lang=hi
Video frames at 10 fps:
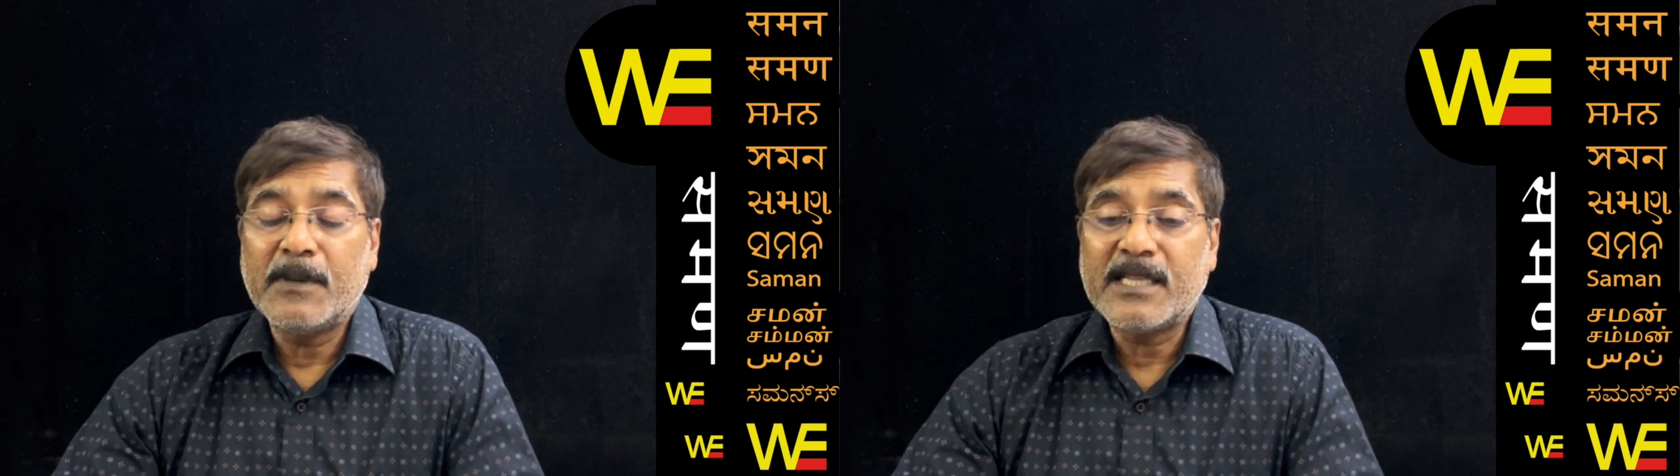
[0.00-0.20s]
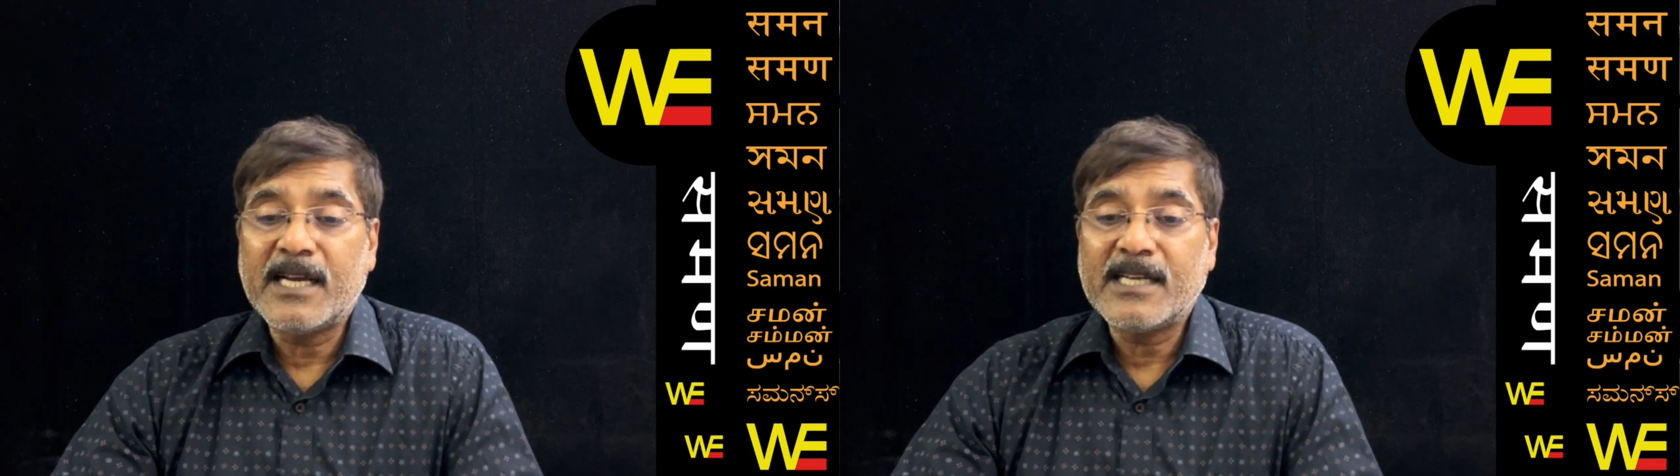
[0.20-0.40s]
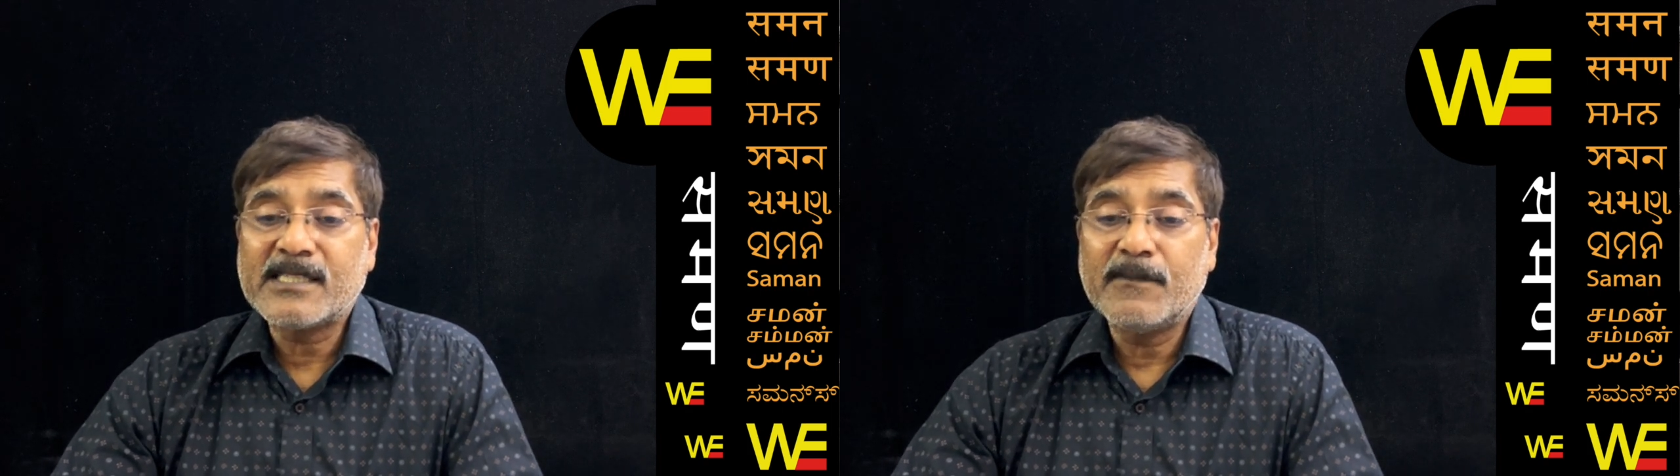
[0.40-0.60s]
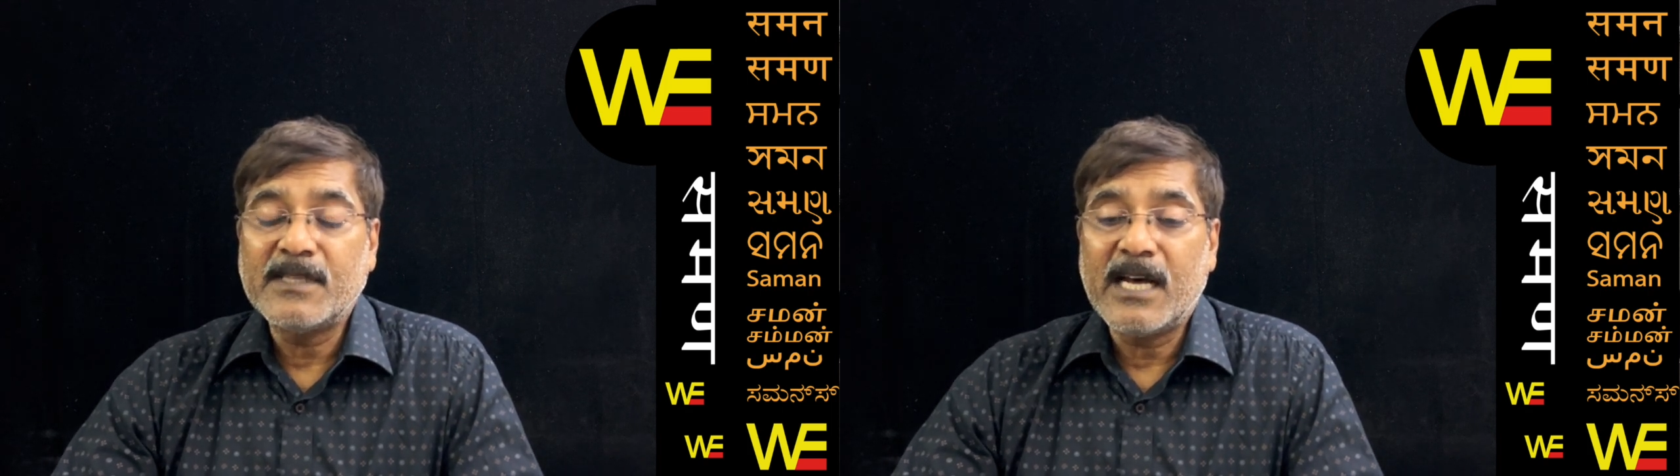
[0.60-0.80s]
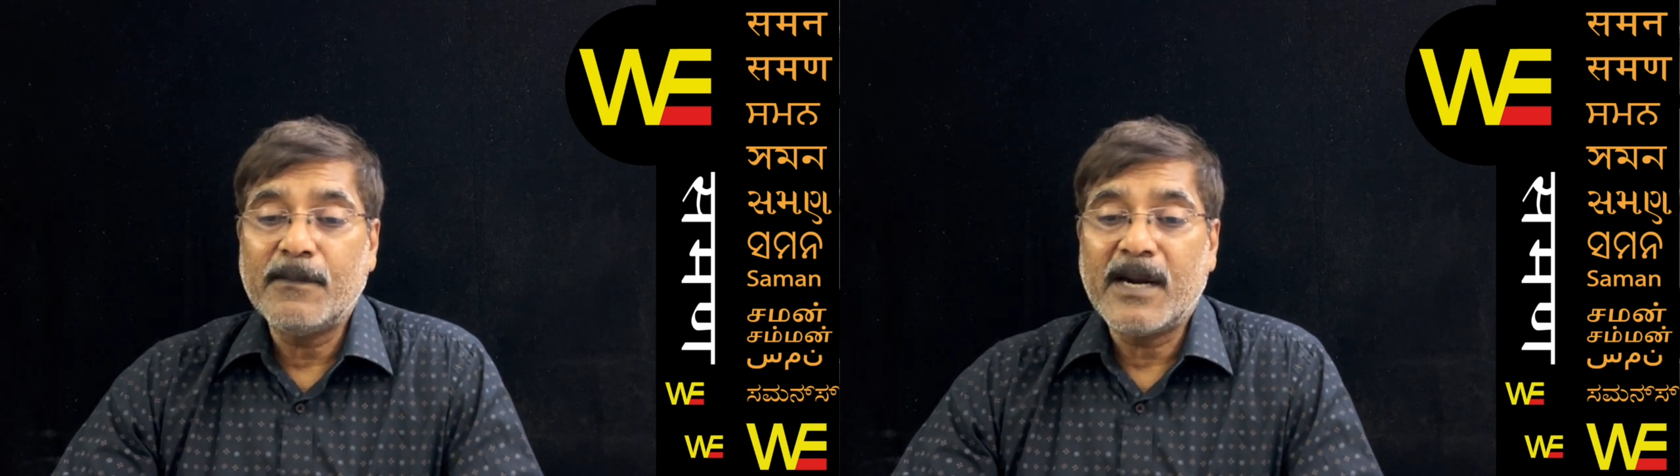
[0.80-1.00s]
पता कि
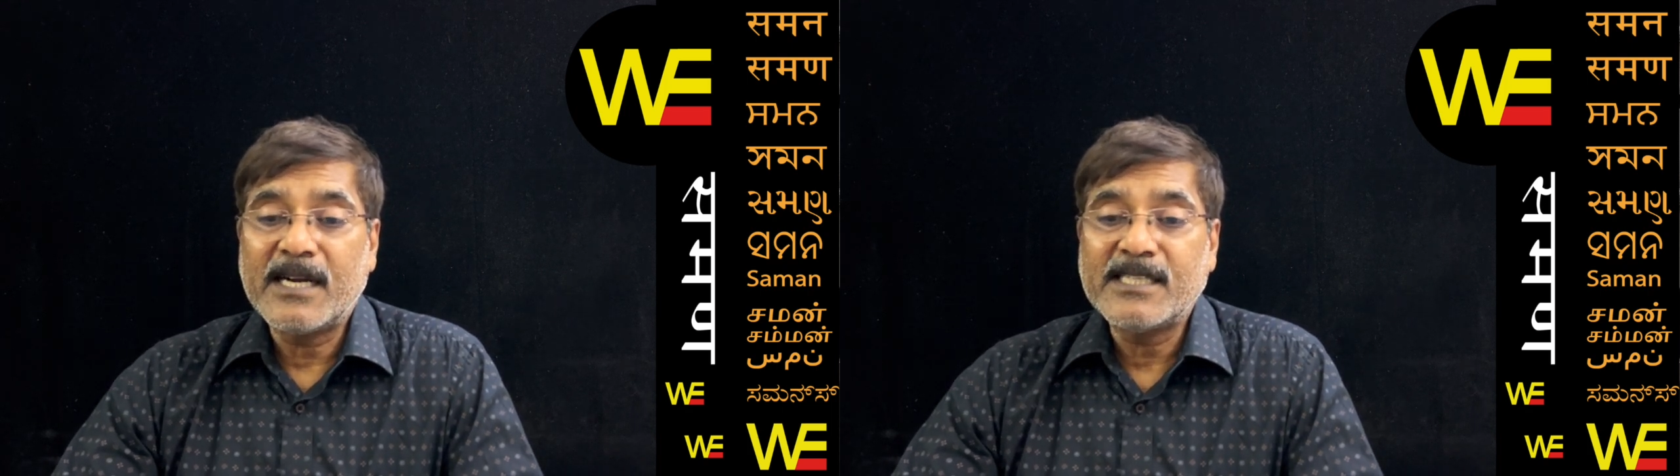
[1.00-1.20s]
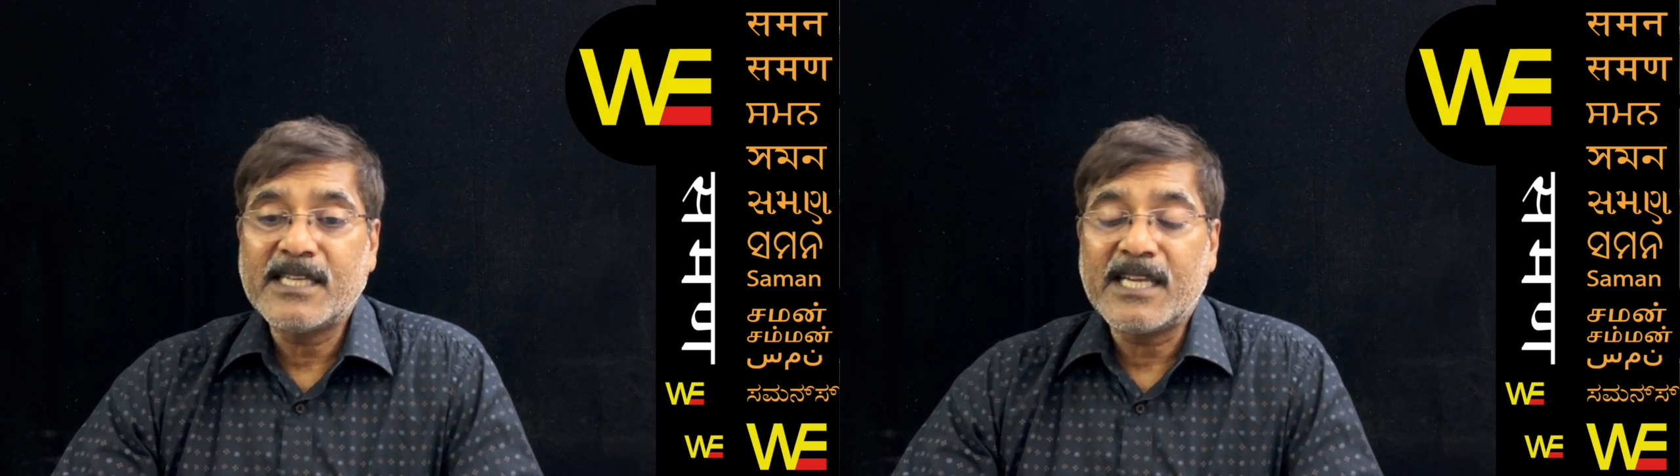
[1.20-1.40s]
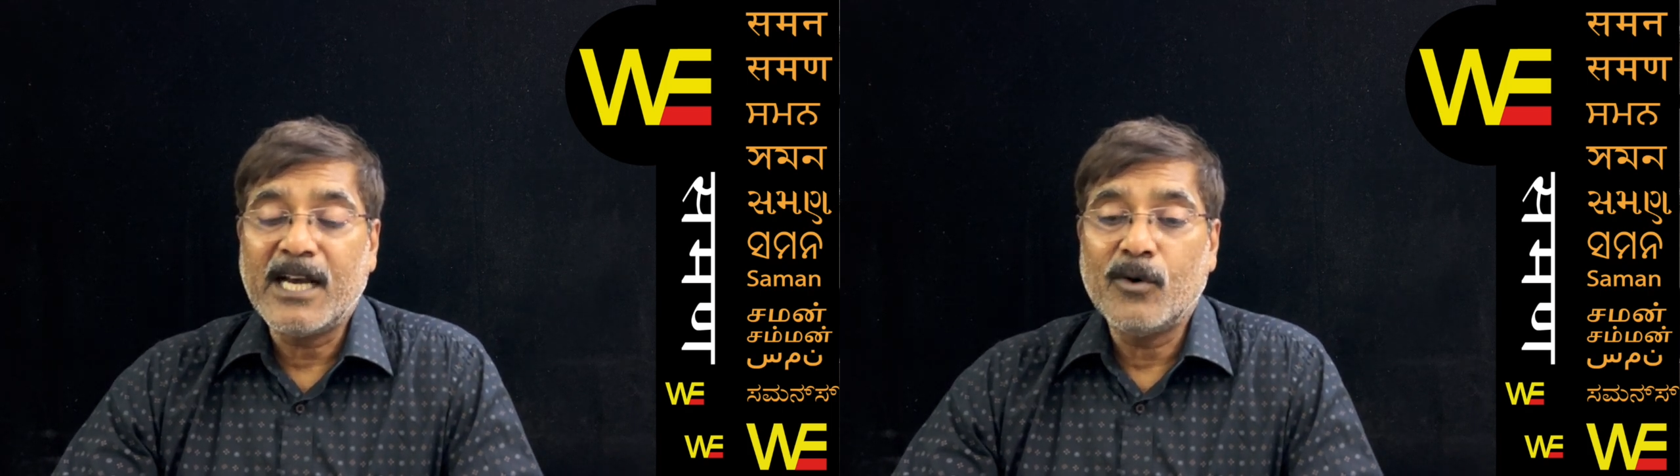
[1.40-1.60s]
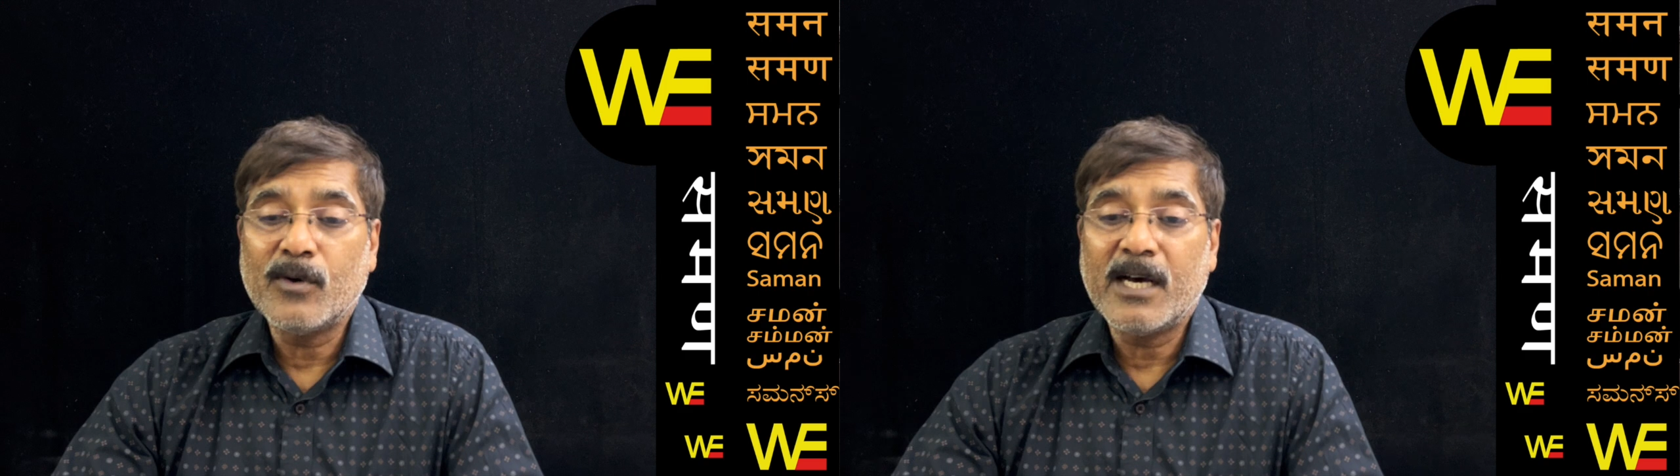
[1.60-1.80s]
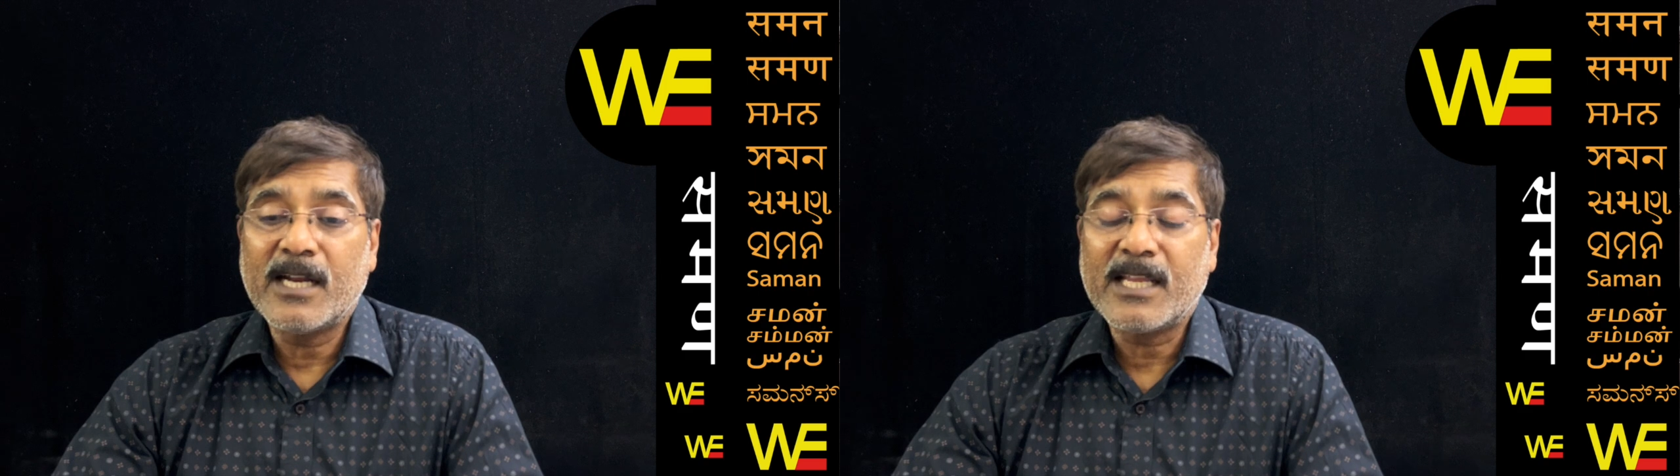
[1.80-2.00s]
संविधान बांटने से क्या होगा